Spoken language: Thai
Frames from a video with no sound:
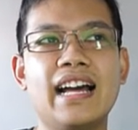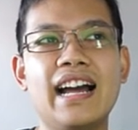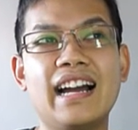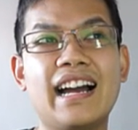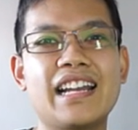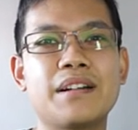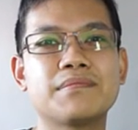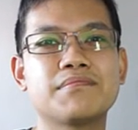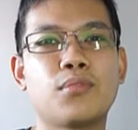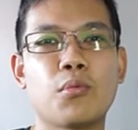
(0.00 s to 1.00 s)
ถ้าใครยัง
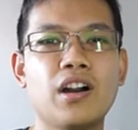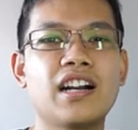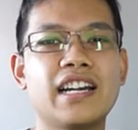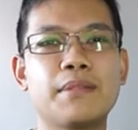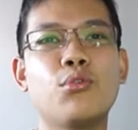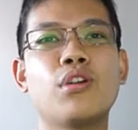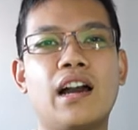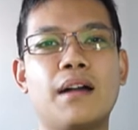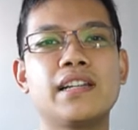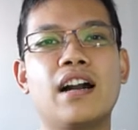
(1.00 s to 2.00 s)
ผมก็เคยพูด
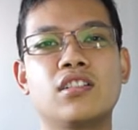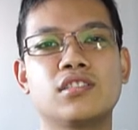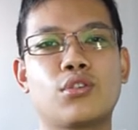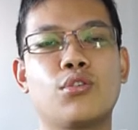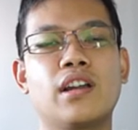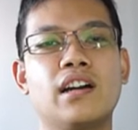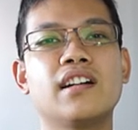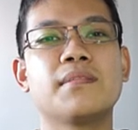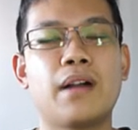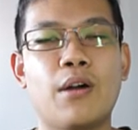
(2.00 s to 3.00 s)
แล้วครับเรื่อง control นะ
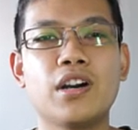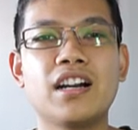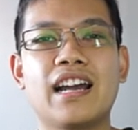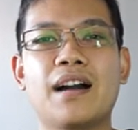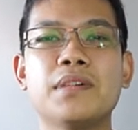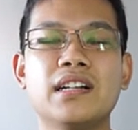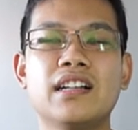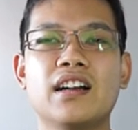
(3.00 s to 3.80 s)
เอ้ย power นะครับ